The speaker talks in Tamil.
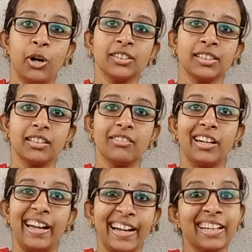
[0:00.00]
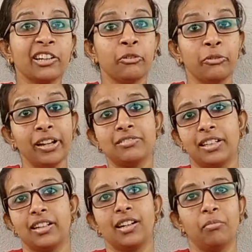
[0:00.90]
பாசிட்டிவ் அண்ட் நெகட்டிவ் வேவ்ஸ்
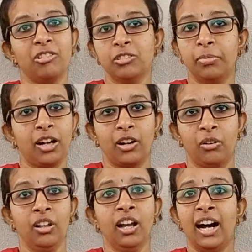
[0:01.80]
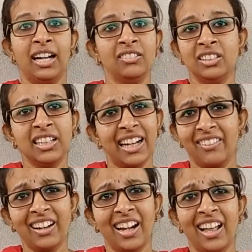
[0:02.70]
என்ன நம்ம வந்து பாக்கணும் அது வந்து
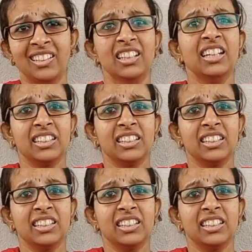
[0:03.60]
கிடையவே கிடையாது